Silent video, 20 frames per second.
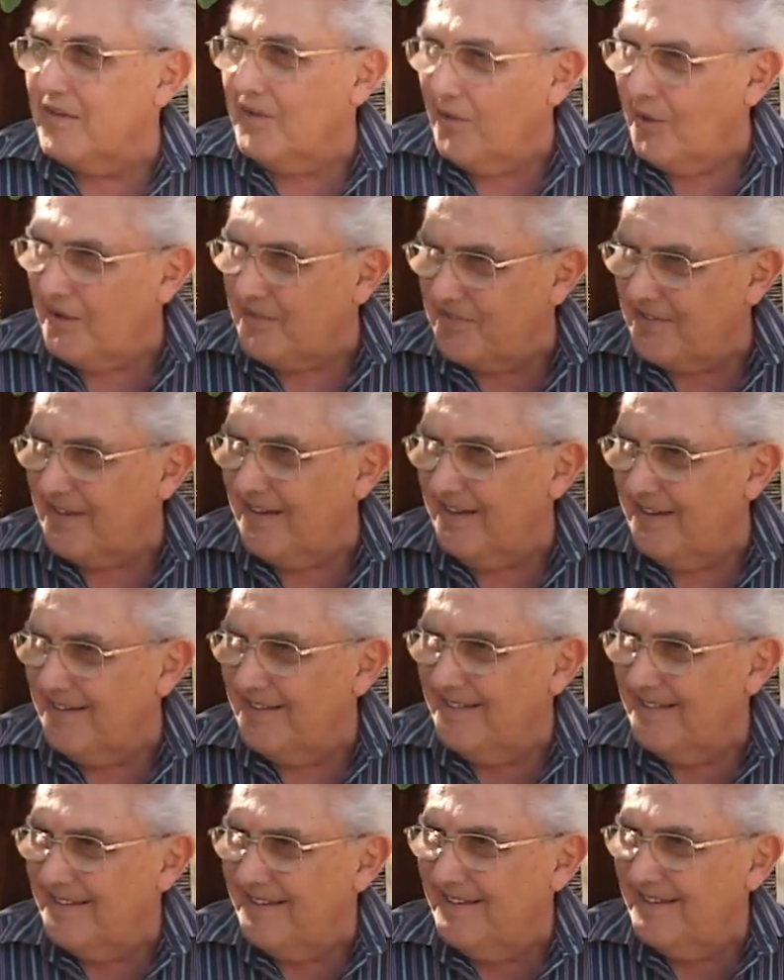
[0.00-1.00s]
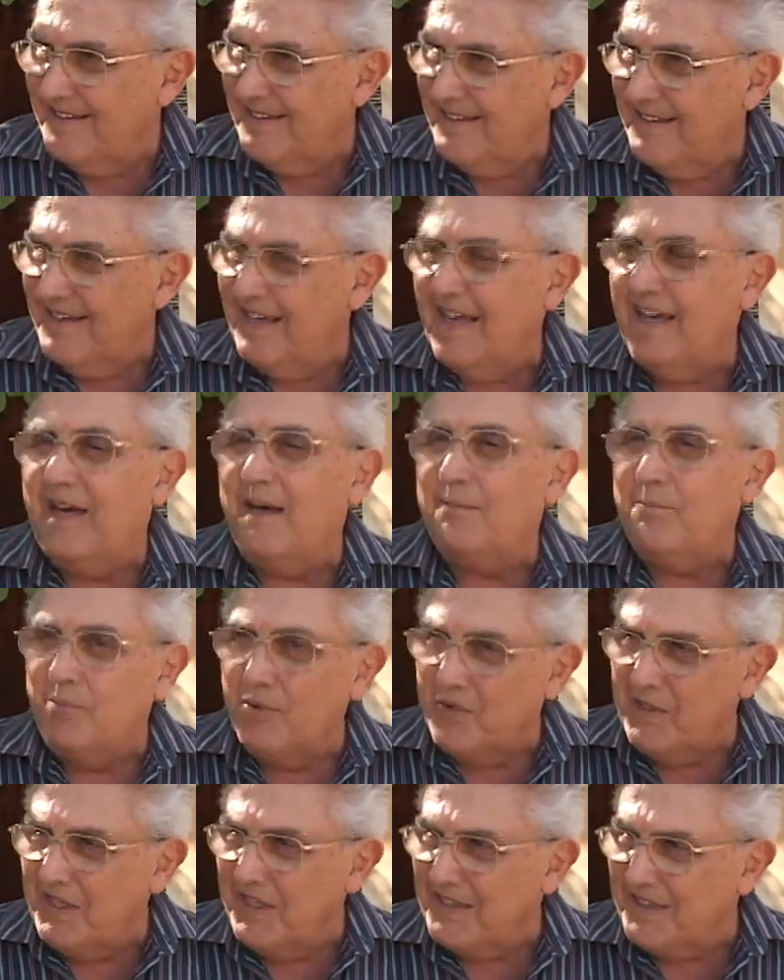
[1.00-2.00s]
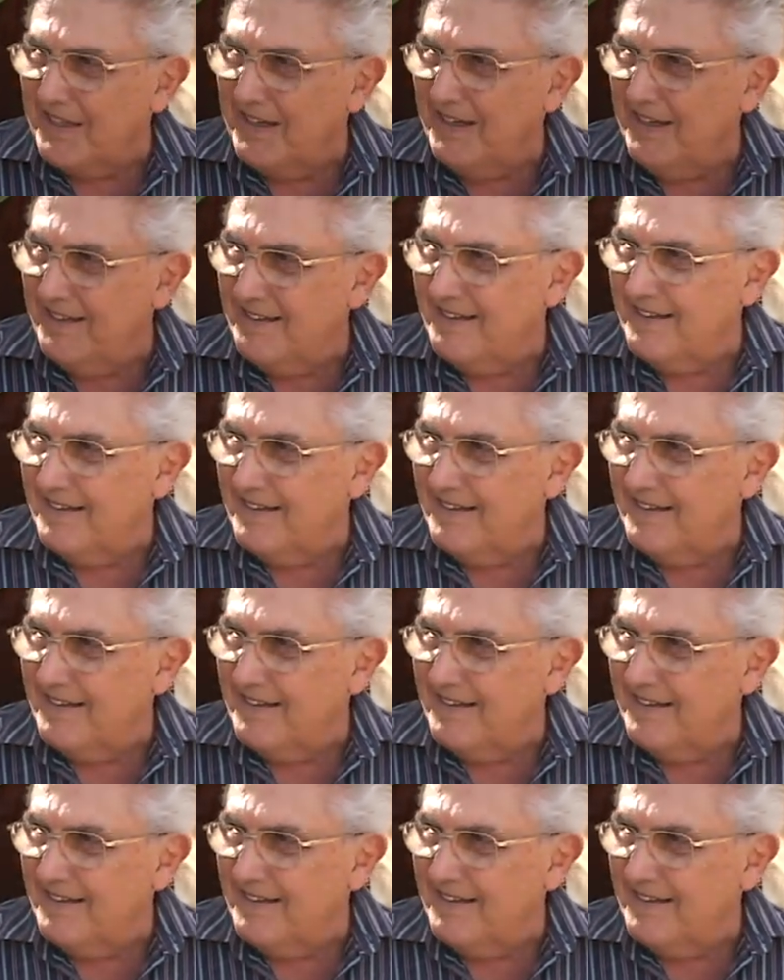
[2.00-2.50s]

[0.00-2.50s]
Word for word: nossa, é bonita